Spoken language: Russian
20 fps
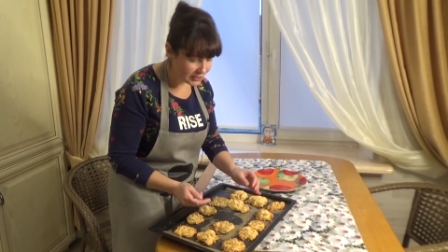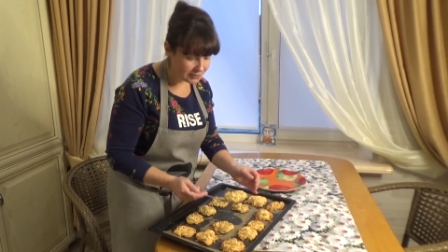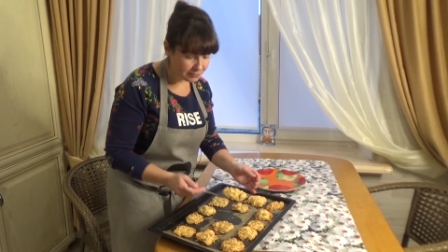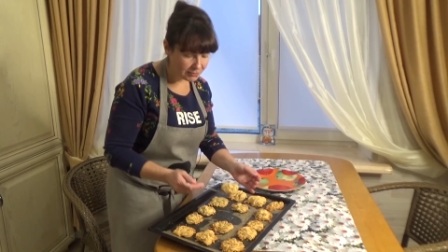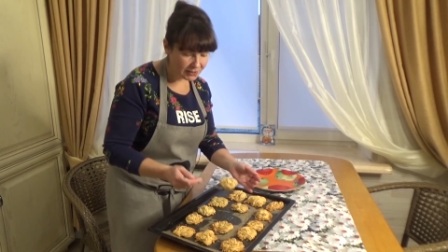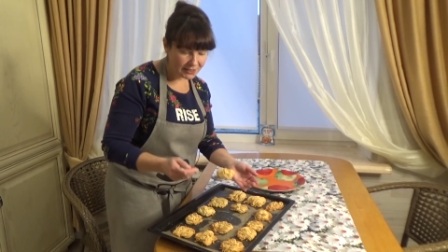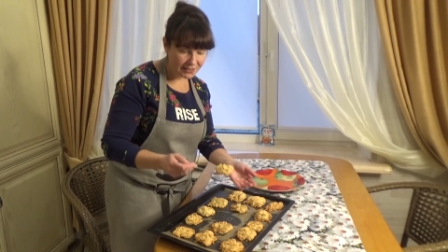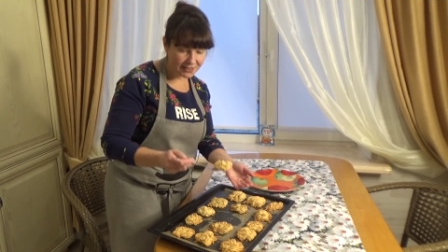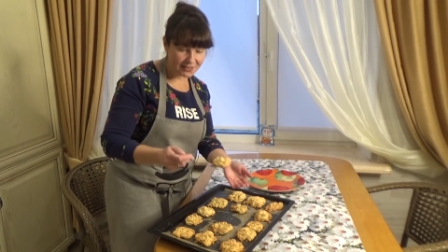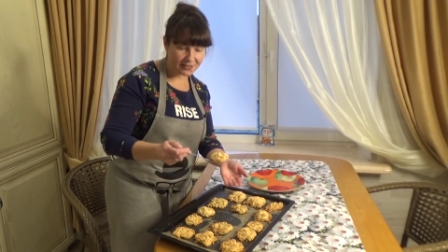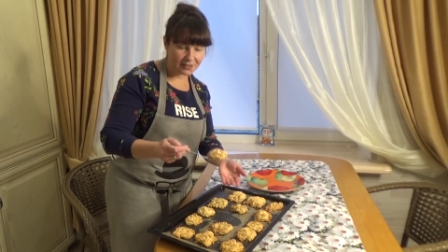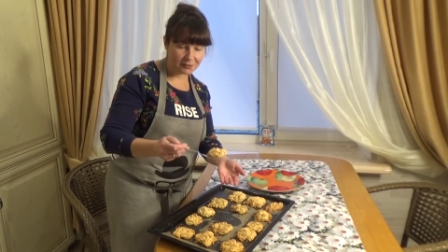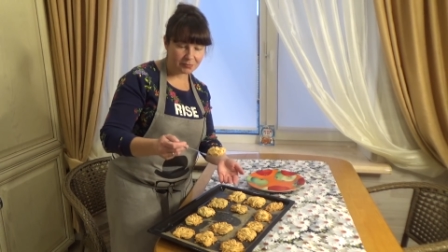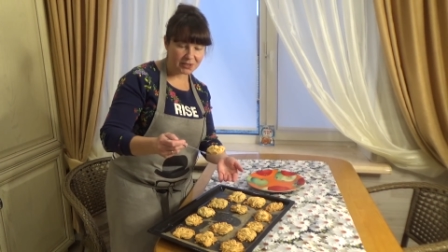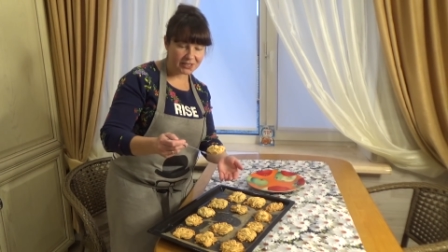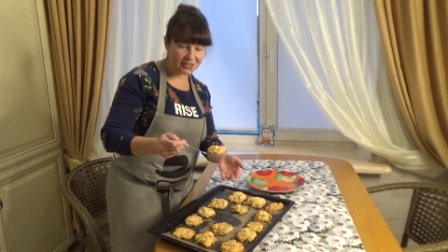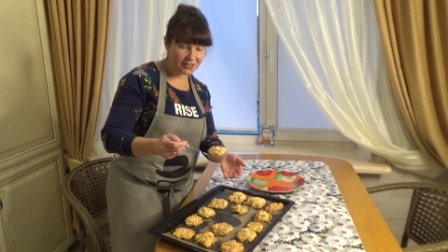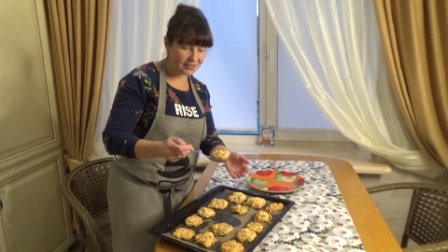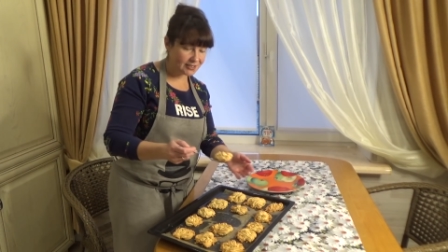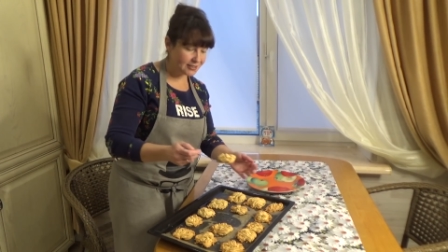Смотрите, как
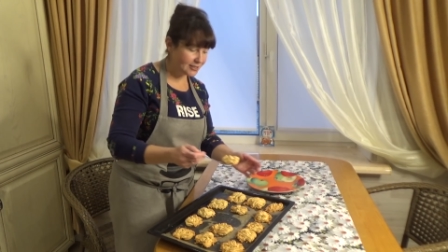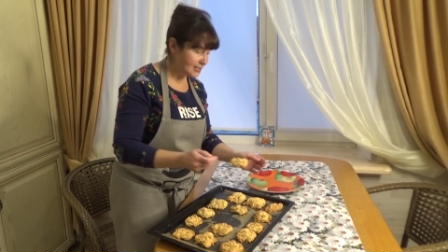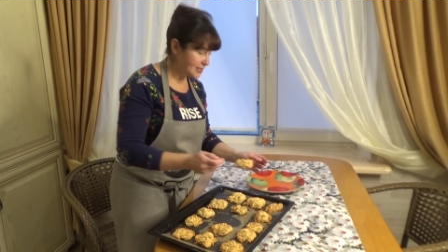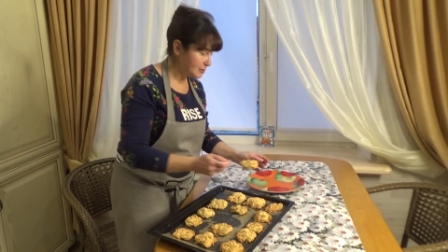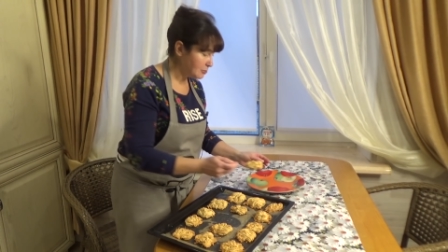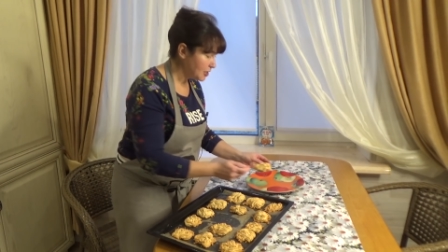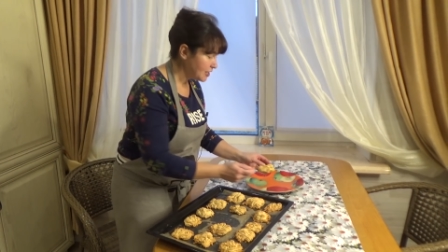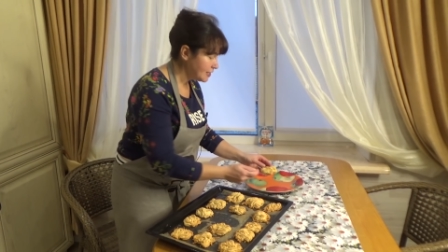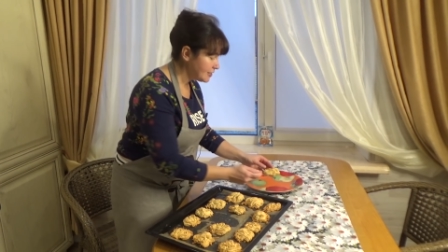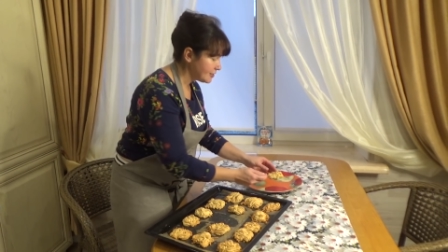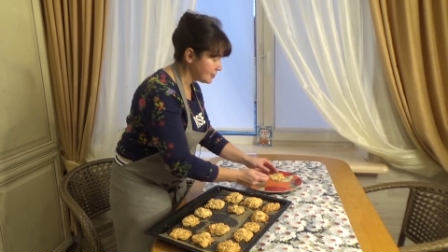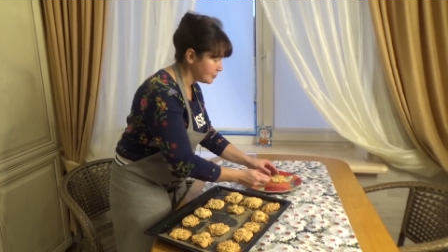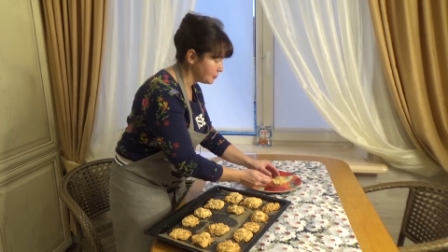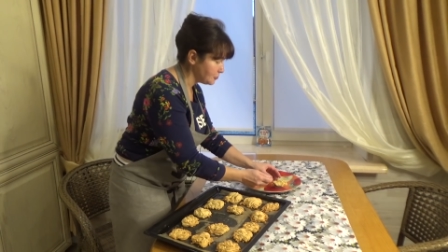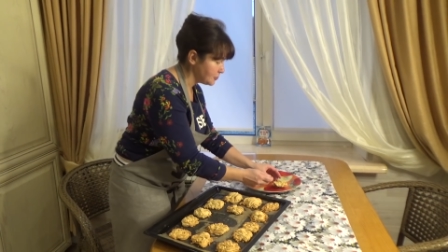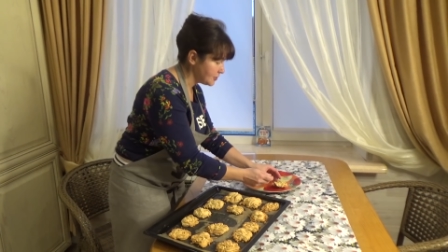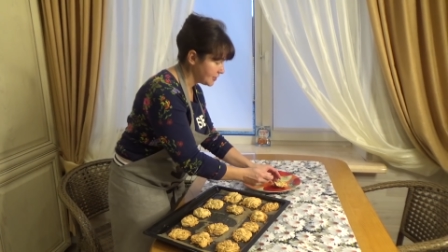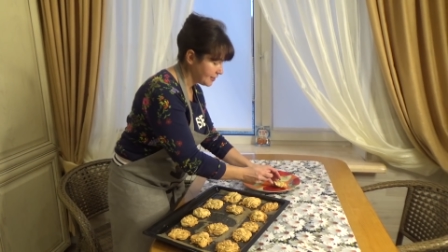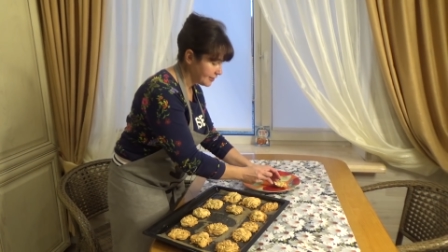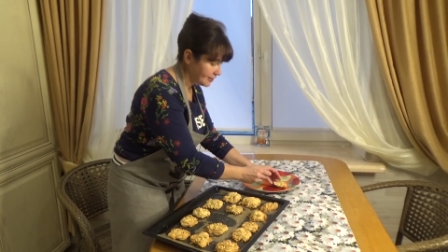прекрасно снимается,
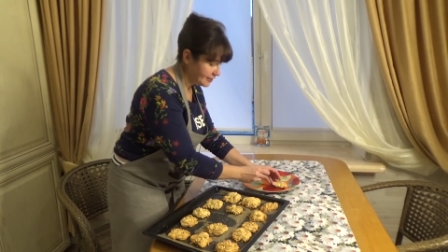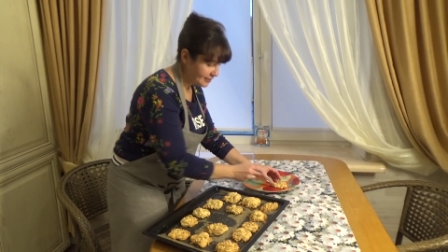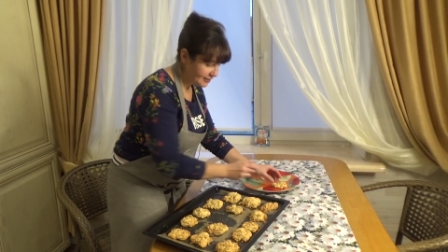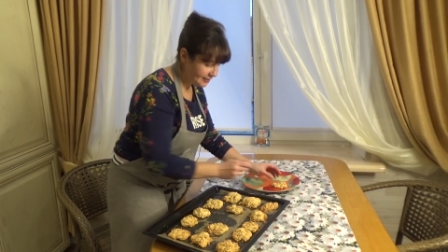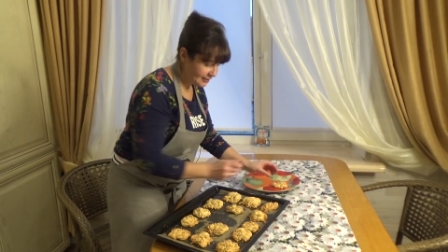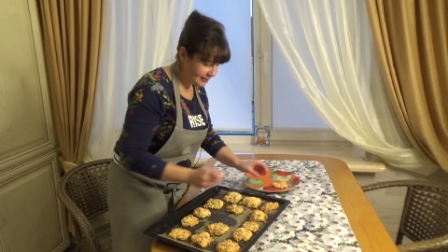друзья.